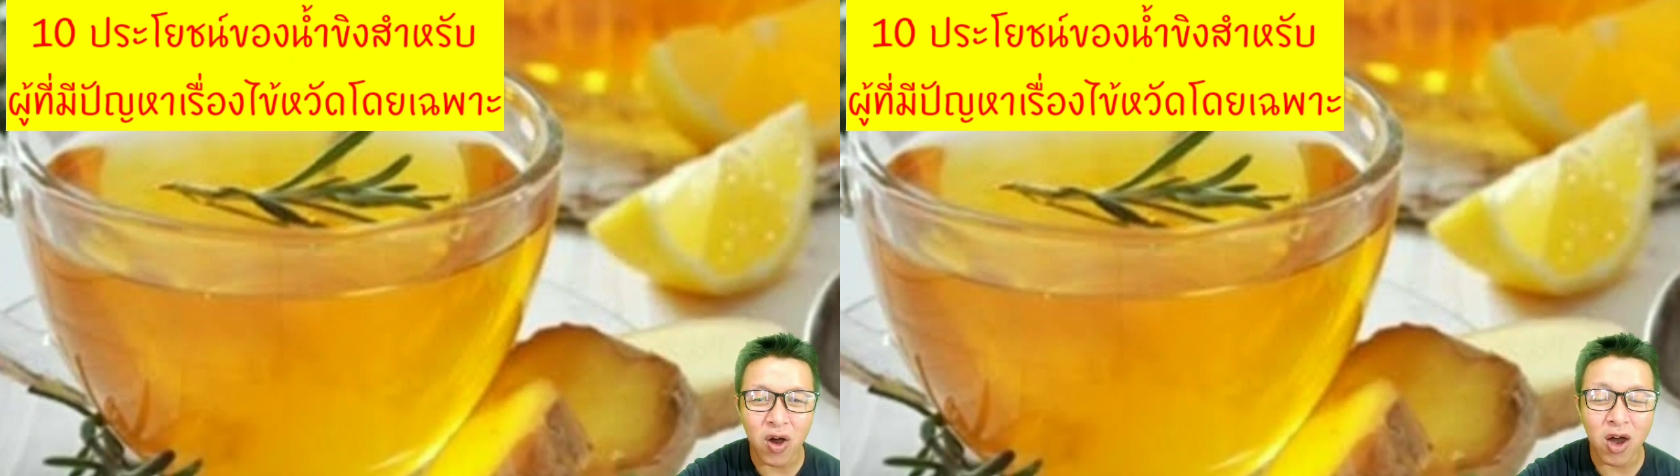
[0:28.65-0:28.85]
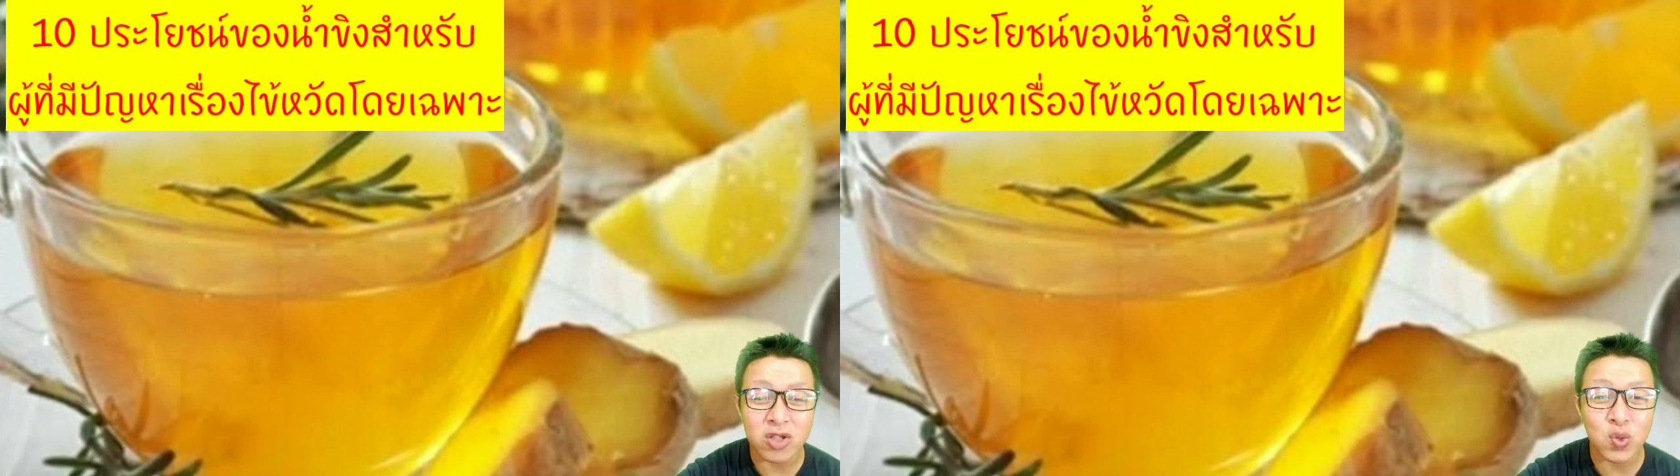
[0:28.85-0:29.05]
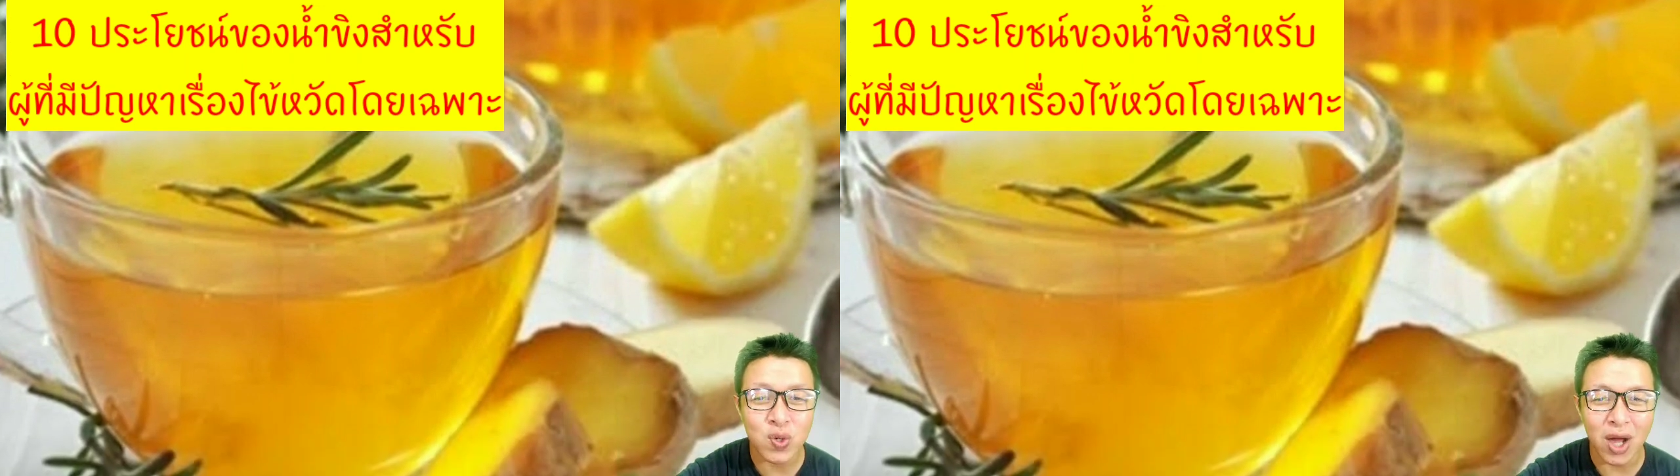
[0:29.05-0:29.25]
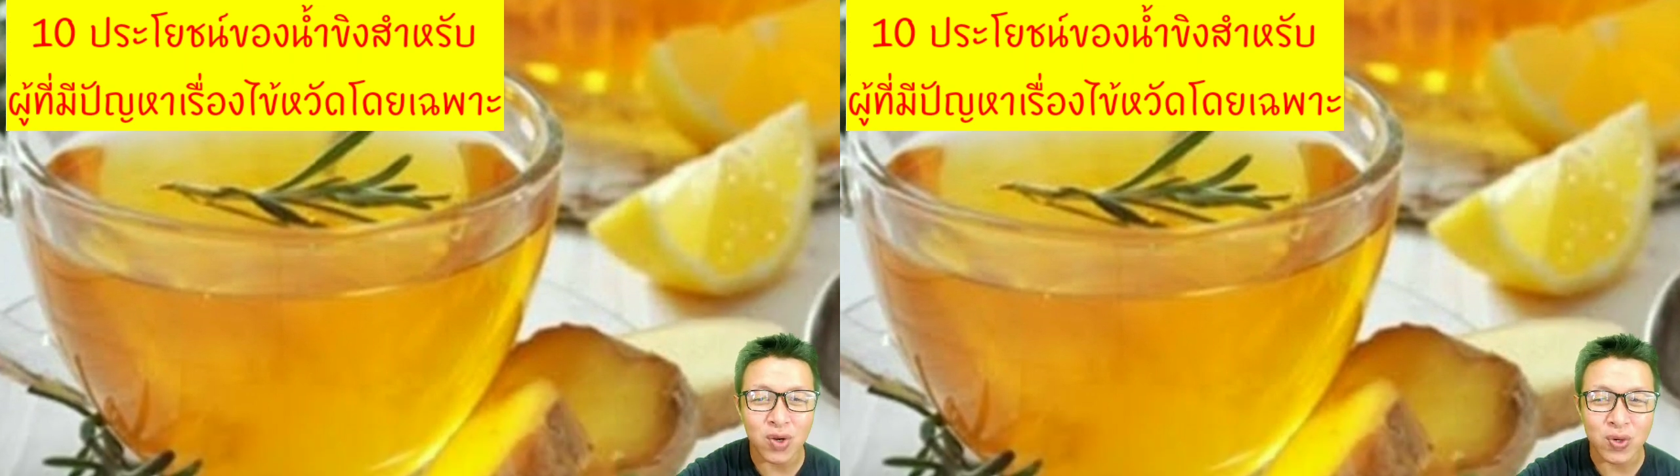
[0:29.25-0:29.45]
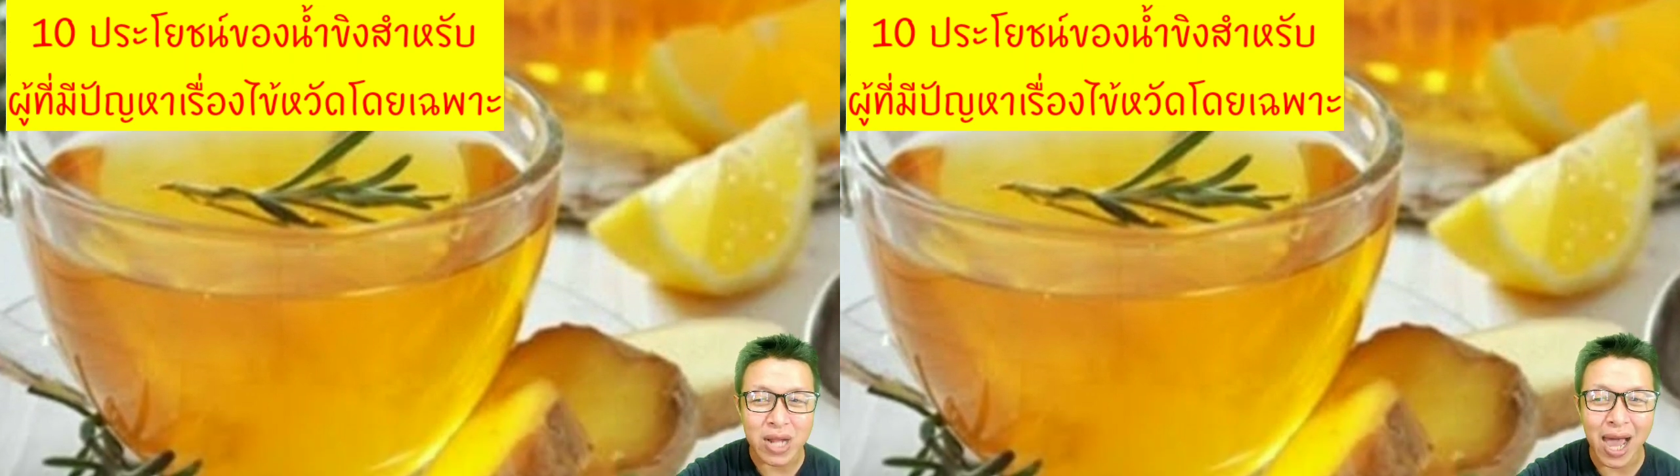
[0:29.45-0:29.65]
อทุเลา
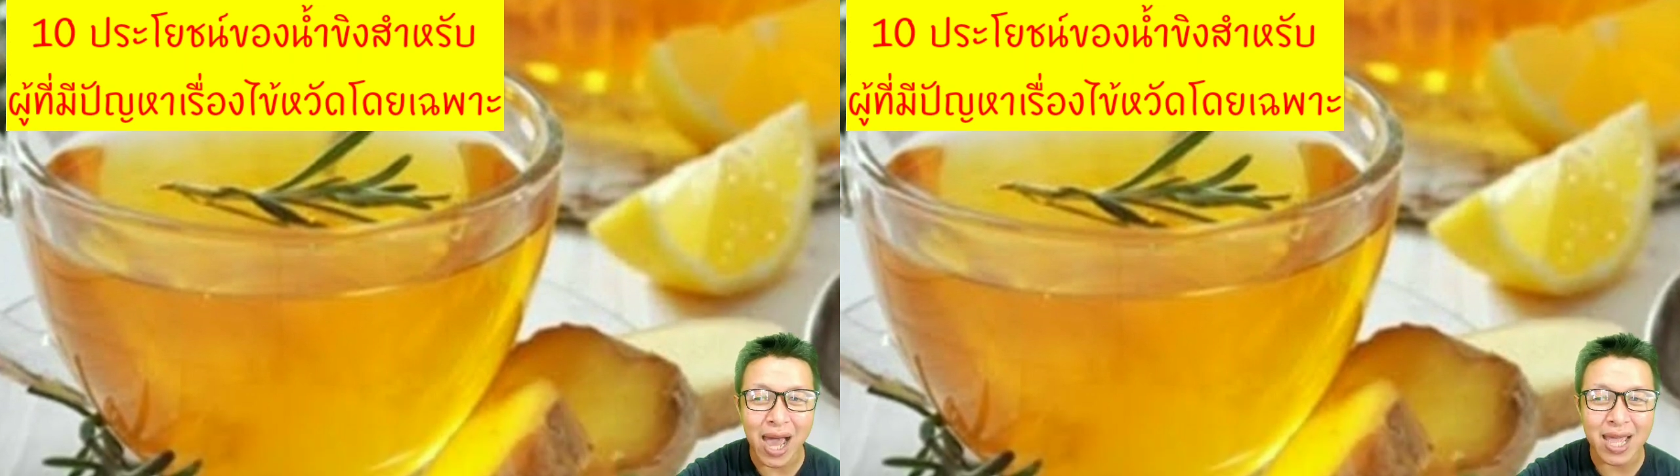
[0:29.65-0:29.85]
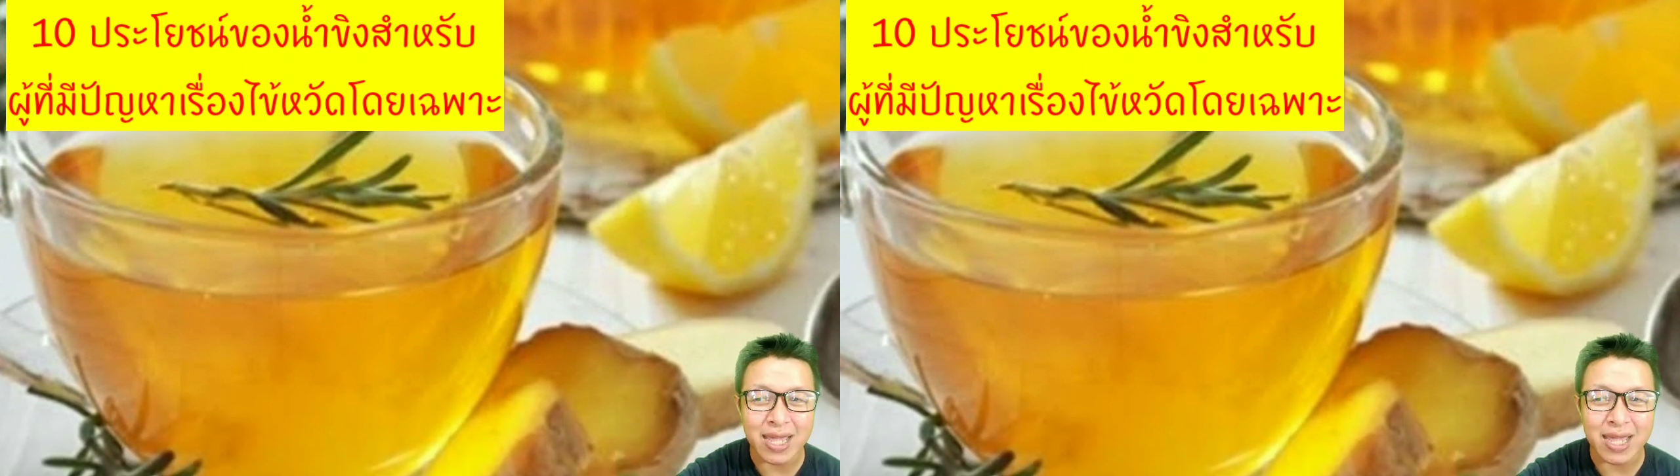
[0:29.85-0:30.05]
ลงได้